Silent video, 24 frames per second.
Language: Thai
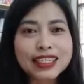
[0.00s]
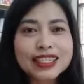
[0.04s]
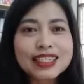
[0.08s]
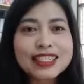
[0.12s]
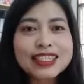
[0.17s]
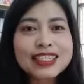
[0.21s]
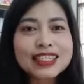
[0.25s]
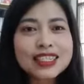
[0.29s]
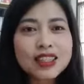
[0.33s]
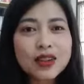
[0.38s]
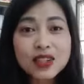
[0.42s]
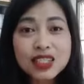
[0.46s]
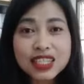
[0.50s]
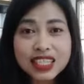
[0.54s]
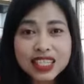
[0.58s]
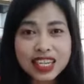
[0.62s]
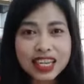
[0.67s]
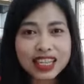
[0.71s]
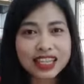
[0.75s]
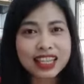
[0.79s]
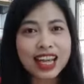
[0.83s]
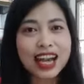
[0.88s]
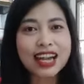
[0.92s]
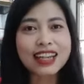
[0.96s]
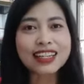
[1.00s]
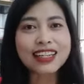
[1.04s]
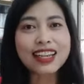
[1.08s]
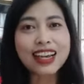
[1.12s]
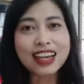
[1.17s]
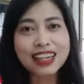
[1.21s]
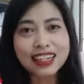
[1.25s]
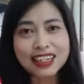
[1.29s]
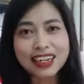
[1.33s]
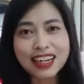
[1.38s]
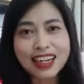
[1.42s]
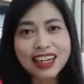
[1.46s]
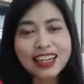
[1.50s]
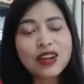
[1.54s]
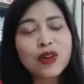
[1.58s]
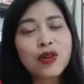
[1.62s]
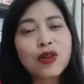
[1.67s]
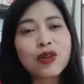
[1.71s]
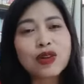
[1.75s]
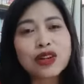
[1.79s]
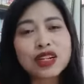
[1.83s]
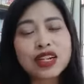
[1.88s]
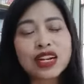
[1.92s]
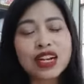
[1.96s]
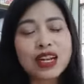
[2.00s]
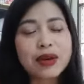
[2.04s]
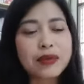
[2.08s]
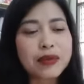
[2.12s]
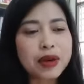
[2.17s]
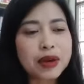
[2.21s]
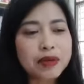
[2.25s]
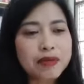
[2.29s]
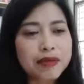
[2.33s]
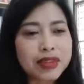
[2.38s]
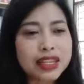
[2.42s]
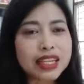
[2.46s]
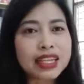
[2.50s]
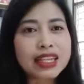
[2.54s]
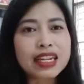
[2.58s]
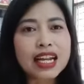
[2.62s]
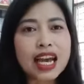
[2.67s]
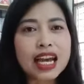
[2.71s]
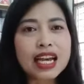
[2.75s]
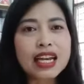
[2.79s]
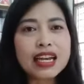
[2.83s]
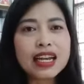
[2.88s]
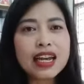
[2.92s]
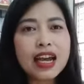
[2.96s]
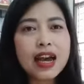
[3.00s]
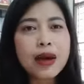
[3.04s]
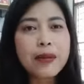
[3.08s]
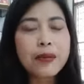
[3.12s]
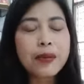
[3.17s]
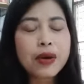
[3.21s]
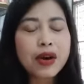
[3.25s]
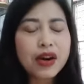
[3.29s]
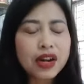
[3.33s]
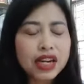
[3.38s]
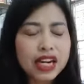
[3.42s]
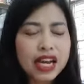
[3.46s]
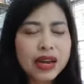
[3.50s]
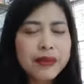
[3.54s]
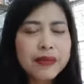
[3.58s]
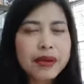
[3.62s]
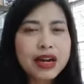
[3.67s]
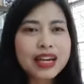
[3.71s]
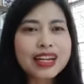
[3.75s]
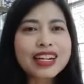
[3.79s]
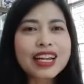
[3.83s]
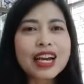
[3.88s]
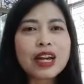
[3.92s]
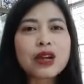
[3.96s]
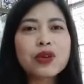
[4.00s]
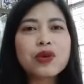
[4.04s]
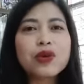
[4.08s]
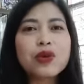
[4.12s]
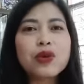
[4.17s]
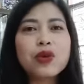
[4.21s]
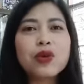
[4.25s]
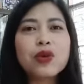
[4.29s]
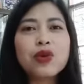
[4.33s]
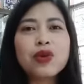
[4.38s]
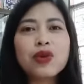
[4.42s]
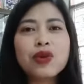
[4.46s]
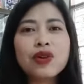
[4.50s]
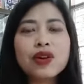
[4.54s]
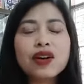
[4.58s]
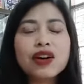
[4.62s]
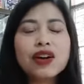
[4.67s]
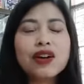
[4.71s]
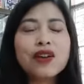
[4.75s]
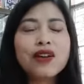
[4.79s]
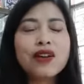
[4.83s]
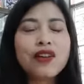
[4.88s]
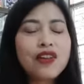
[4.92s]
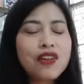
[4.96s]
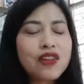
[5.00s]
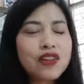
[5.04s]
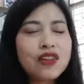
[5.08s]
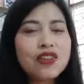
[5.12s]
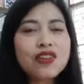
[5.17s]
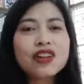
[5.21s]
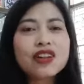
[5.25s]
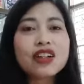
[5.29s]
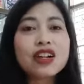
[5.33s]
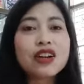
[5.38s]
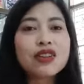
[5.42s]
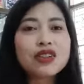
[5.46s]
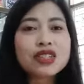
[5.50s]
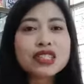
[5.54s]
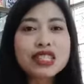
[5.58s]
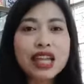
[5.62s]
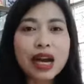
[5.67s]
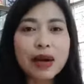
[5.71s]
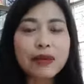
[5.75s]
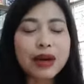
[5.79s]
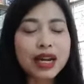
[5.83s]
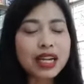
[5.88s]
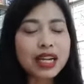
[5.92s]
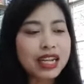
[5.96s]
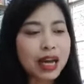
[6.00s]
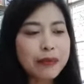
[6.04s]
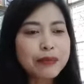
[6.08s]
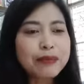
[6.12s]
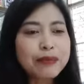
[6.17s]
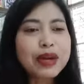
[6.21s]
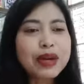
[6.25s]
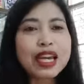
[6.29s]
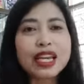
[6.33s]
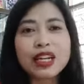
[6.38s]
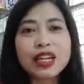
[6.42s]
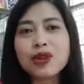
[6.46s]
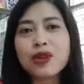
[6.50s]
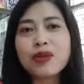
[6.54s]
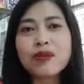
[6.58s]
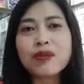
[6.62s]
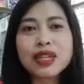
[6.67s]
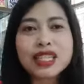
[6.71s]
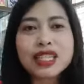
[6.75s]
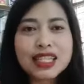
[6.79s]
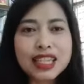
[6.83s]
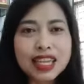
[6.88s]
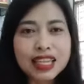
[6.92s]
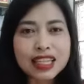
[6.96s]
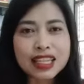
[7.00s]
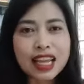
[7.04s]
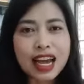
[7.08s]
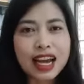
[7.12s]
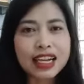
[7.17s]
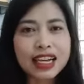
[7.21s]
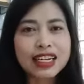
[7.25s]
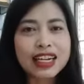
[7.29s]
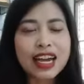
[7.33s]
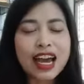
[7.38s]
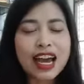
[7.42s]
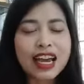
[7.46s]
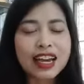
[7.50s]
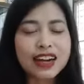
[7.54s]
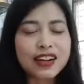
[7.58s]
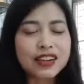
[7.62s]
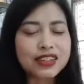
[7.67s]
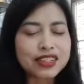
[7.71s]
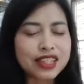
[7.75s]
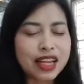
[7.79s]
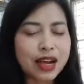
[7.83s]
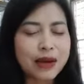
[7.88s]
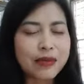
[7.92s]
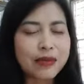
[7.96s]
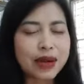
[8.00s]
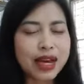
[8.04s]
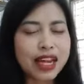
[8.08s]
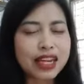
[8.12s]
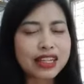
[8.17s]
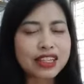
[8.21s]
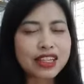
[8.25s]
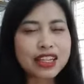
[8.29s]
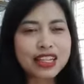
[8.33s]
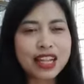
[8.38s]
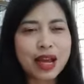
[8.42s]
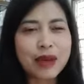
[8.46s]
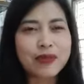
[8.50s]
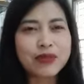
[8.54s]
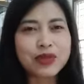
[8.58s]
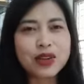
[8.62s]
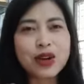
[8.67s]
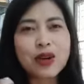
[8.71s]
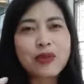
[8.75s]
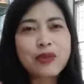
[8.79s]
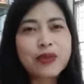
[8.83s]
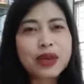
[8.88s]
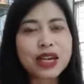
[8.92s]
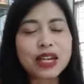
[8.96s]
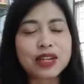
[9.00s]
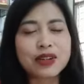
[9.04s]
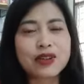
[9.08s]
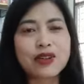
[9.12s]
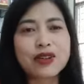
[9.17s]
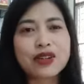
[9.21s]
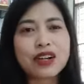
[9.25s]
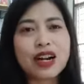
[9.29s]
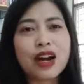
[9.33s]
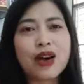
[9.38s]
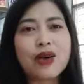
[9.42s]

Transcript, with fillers: อต้องเสียตังค์อย่างแน่นอนอะไรแบบนี้นะ พอได้มาเรียนรู้อ๋อเราสามารถทำเพจโดยไม่เสียตังค์ก็ได้ เราสามารถทำช่องเพจของเรา